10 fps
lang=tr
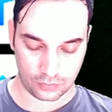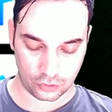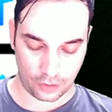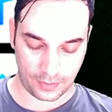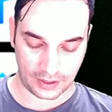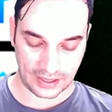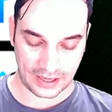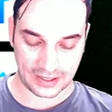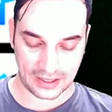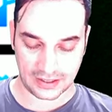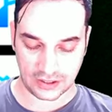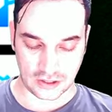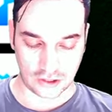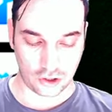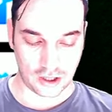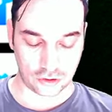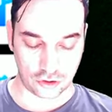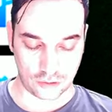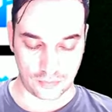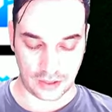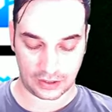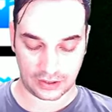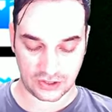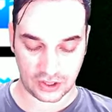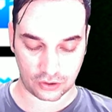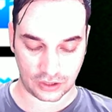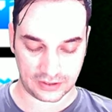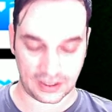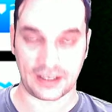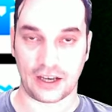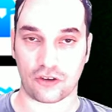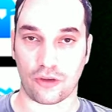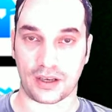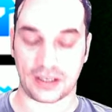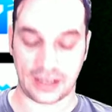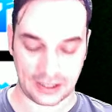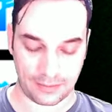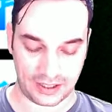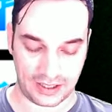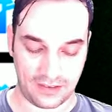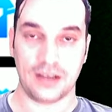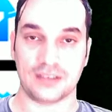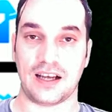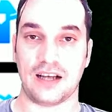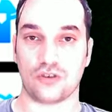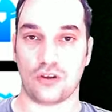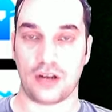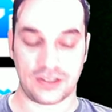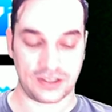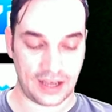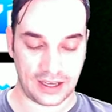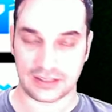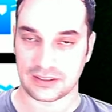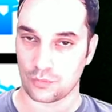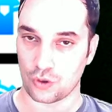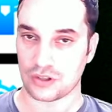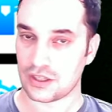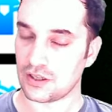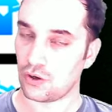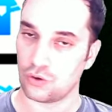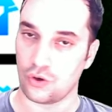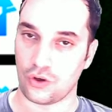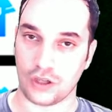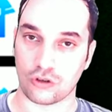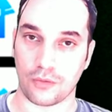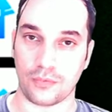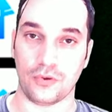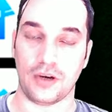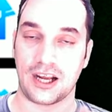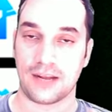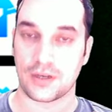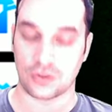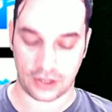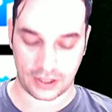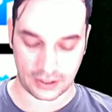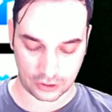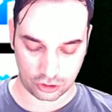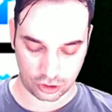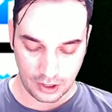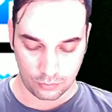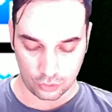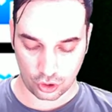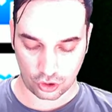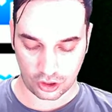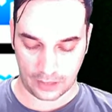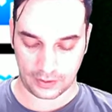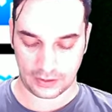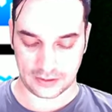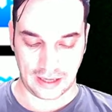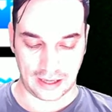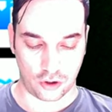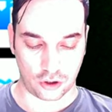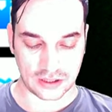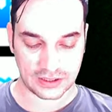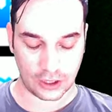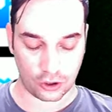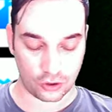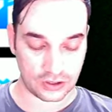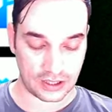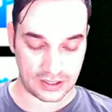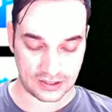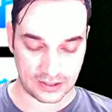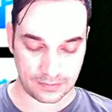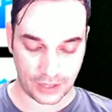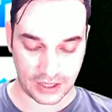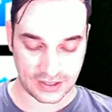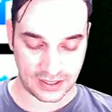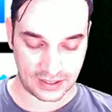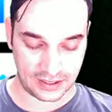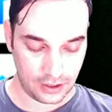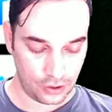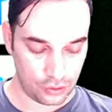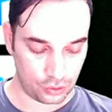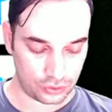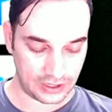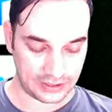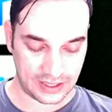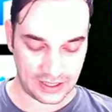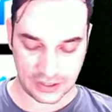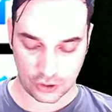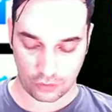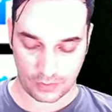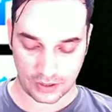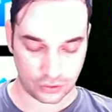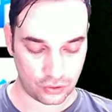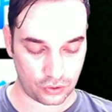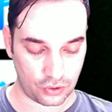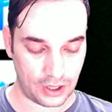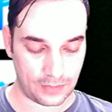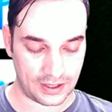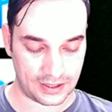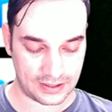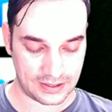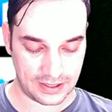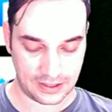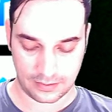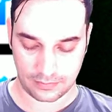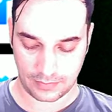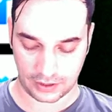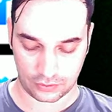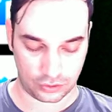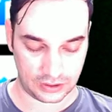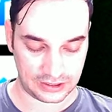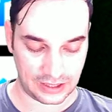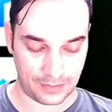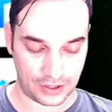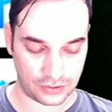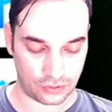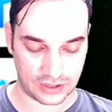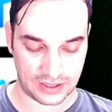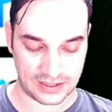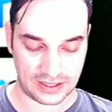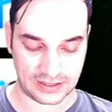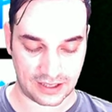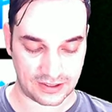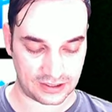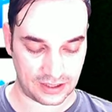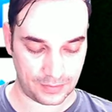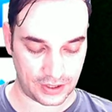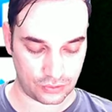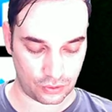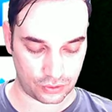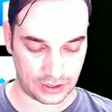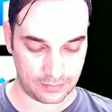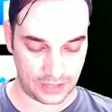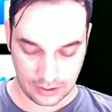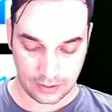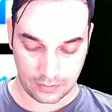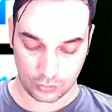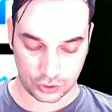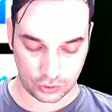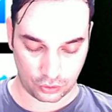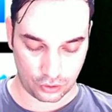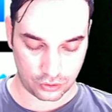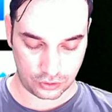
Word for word: Göbeklerden Edin Dzeko'ya atıyorum. Edin Dzeko'dan tekrar göbeklerden birine verip sağ sol açık hangisi boştaysa onun önüne topu ara pas olarak atıyorum. Bu çok önemli yani orta saha oyuncularınızın paslarının yüksek derecede olması çok önemli arkadaşlar. Bakın yüksekten pas 98, alçaktan pas 95. Bu skorsun.